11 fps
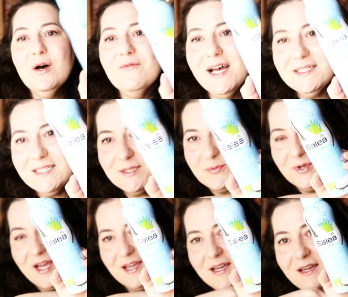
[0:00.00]

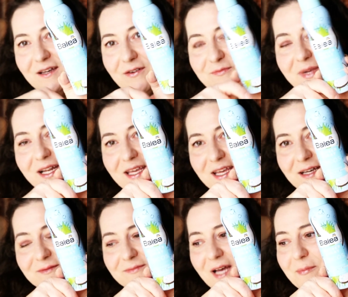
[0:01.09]
Wasserspray von
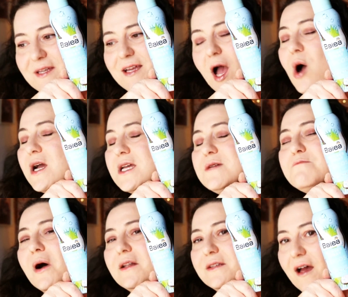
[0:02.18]
Balea habe ich auch
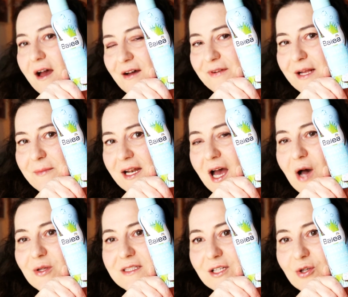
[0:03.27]
immer da, weil meine
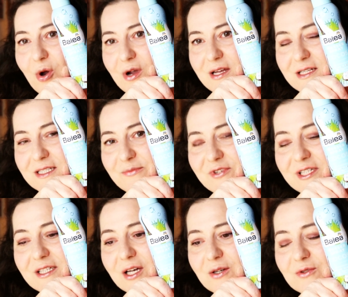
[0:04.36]
Haut sehr trocken ist im
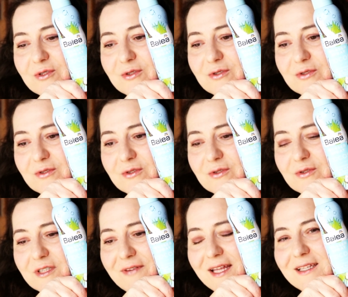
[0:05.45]
Winter und
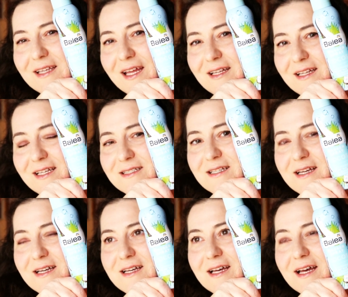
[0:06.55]
ich weiß nicht, kennt ihr das?
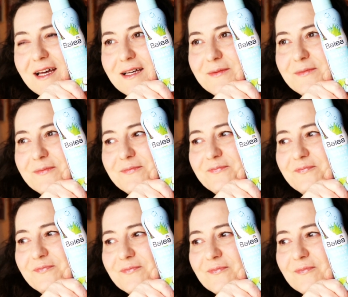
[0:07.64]

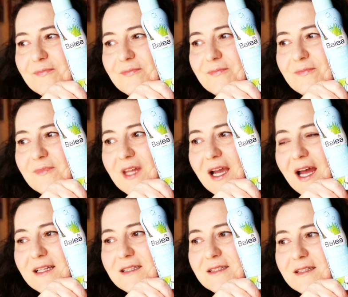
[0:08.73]
Ähm, der
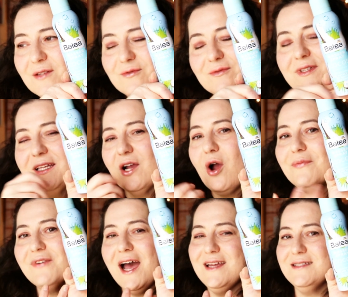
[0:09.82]
ganz, also der
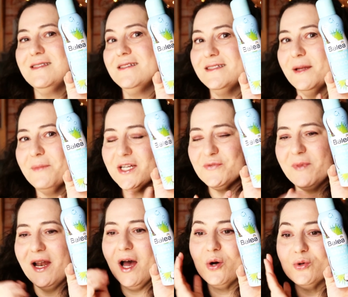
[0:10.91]
Kopf heizt sich dann
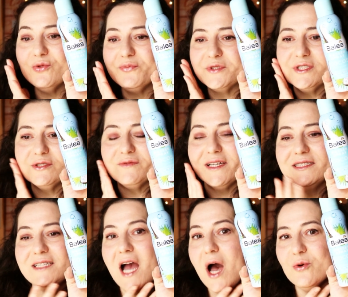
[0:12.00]
manchmal auf, beziehungsweise
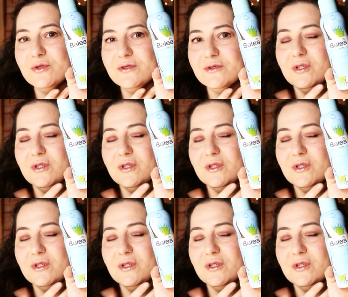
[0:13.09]
die Haut